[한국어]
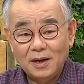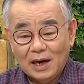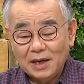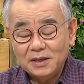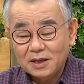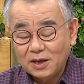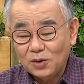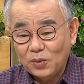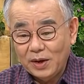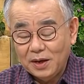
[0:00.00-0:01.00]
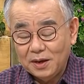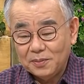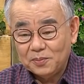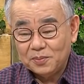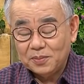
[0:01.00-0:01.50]
안식일을
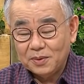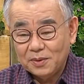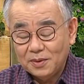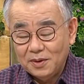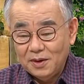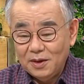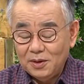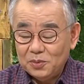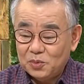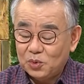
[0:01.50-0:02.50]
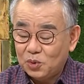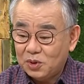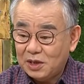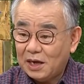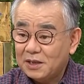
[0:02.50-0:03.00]
왜딱 뭐
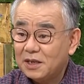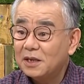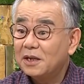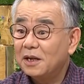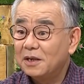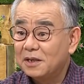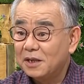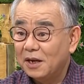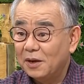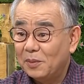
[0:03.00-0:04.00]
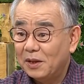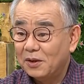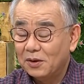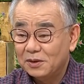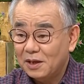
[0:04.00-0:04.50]
7일째
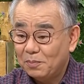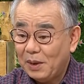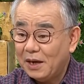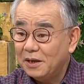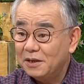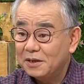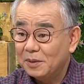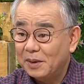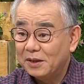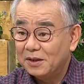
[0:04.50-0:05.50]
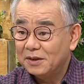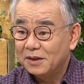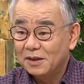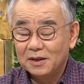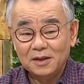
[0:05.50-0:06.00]
만들었지? 8일째 만들지.
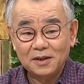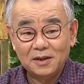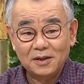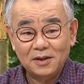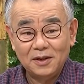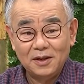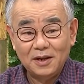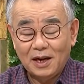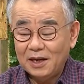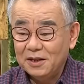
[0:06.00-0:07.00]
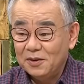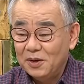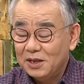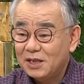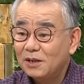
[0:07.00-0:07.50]
한
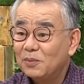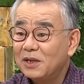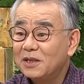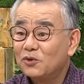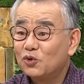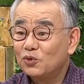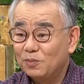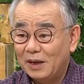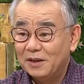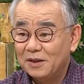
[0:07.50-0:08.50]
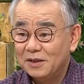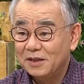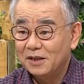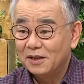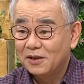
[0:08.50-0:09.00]
10일쯤
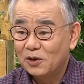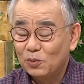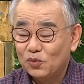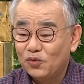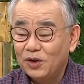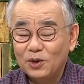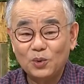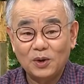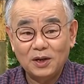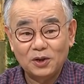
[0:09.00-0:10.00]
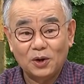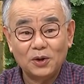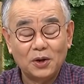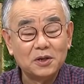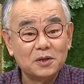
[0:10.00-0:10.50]
만들지. 그럼 9일 동안 더
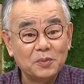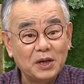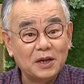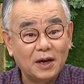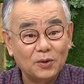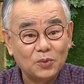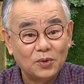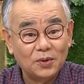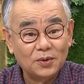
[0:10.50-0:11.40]
열심히 일하고